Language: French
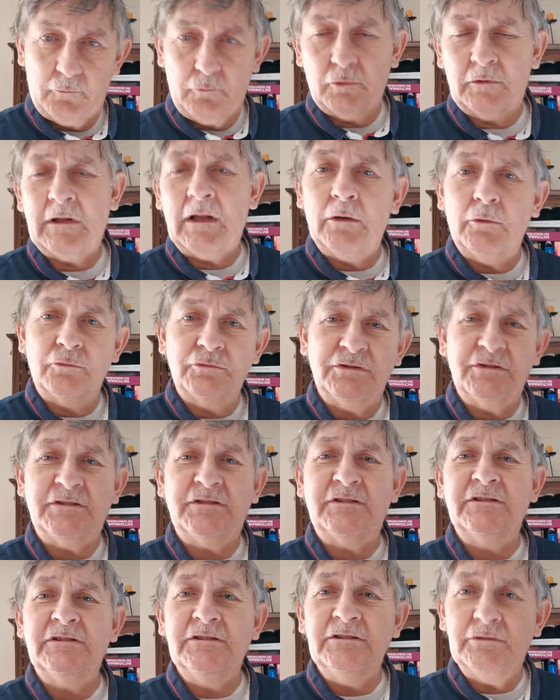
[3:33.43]
toute la
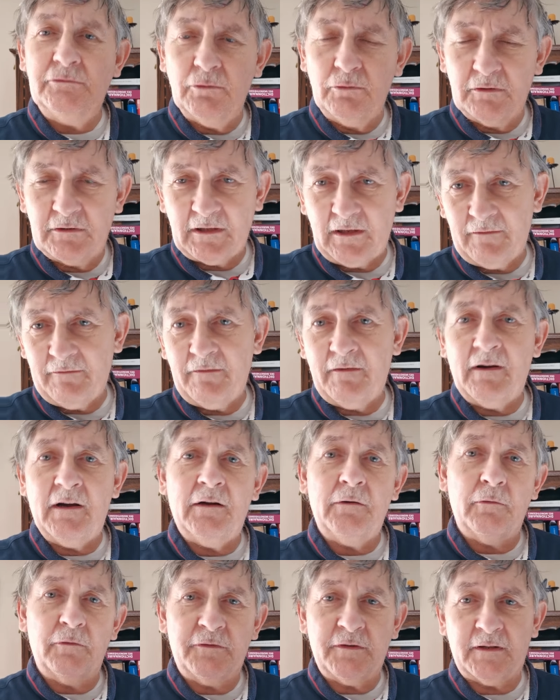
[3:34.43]
logistique, tout le
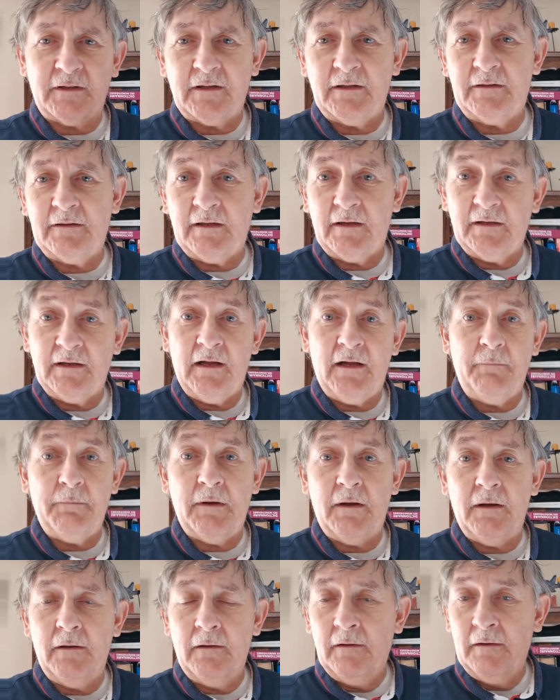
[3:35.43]
travail, le secrétariat,
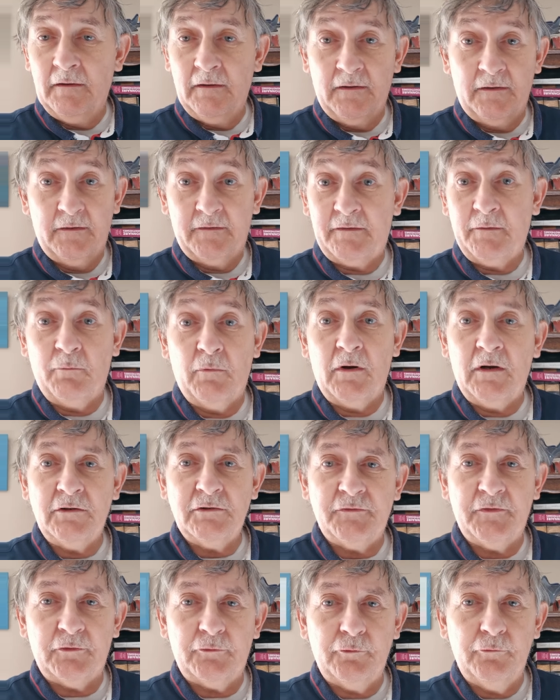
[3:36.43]
bah, c'est moi,
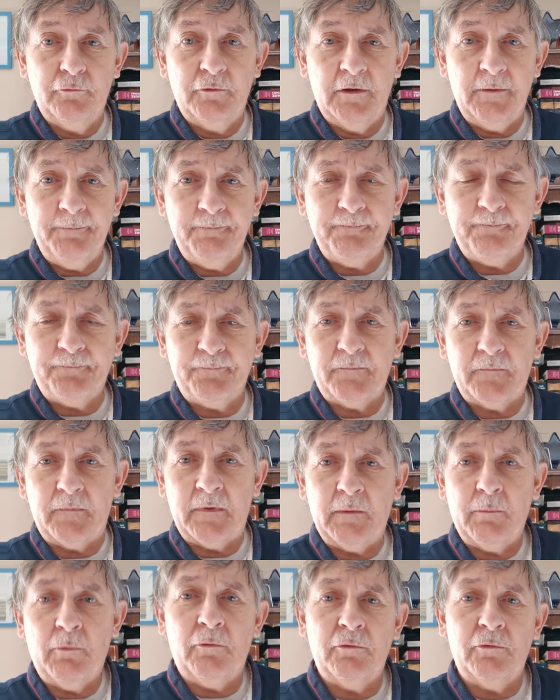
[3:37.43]
je fais tout. Et hein.